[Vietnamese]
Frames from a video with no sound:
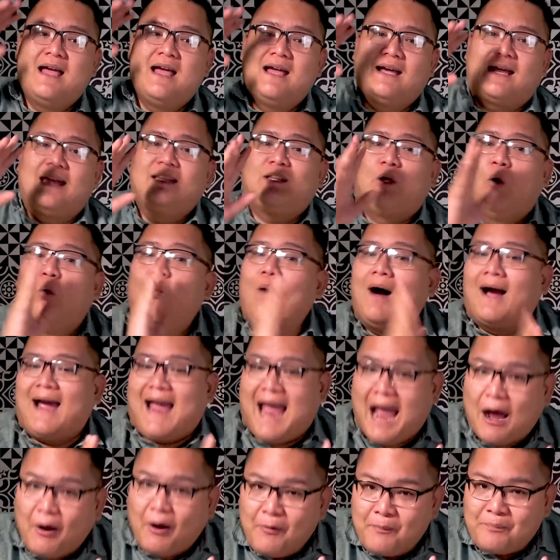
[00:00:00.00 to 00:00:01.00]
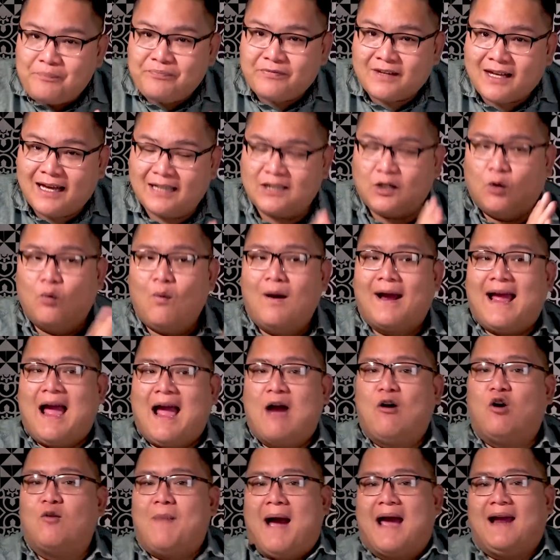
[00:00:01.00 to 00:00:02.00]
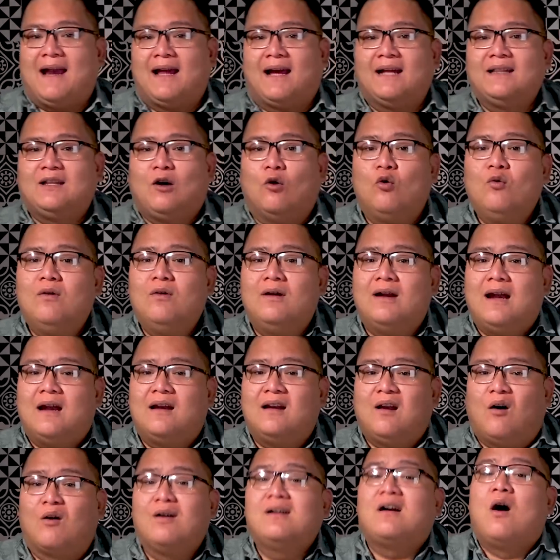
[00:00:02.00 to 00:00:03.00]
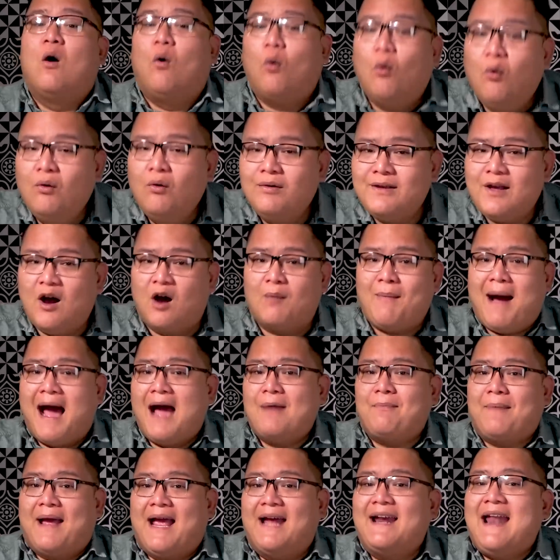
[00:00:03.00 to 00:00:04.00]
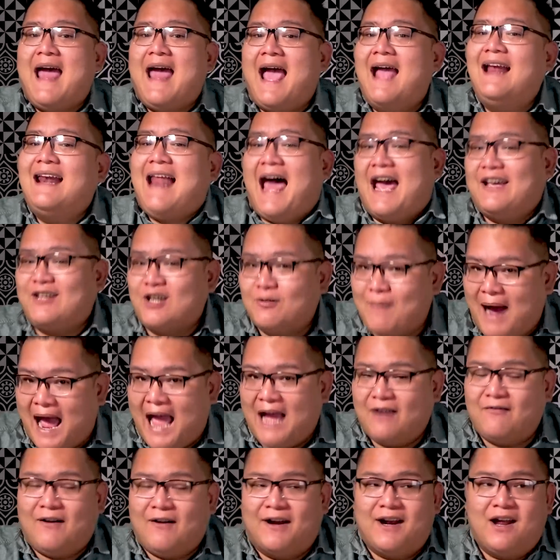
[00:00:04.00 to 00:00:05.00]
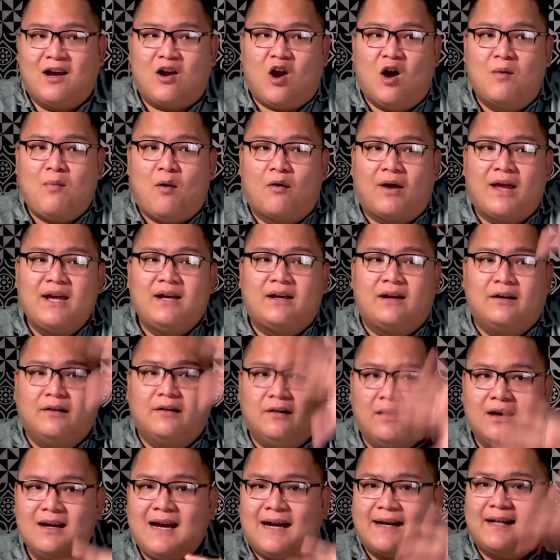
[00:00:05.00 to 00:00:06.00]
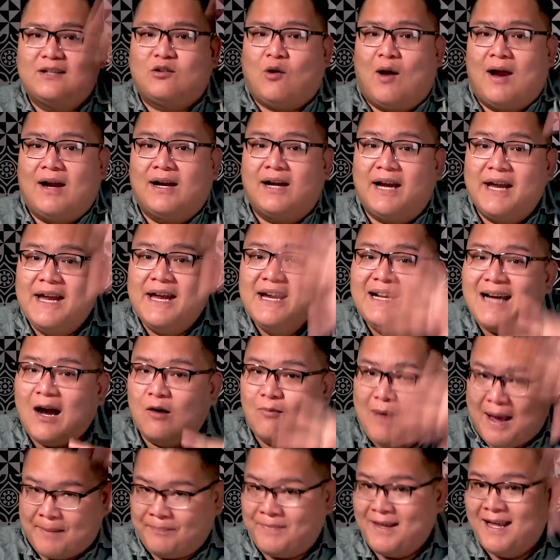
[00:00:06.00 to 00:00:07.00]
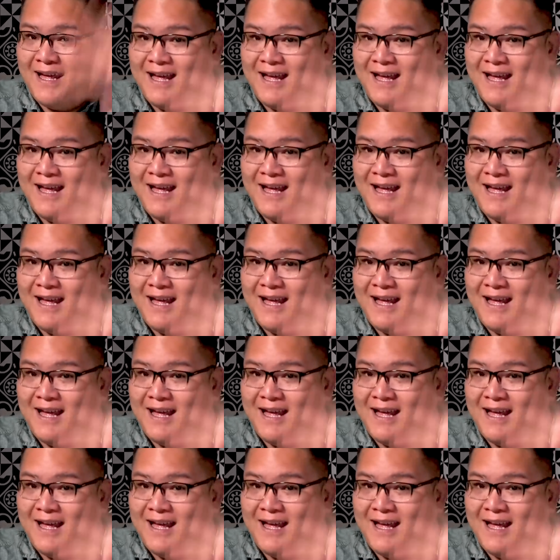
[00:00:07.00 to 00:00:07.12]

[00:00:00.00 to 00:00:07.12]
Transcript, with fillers: cái tủ quần áo cái tủ quần áo của bạn là cái tủ là loại cũ do ba mẹ để lại cho bạn và nó có một cái cửa là nó toàn kiến không em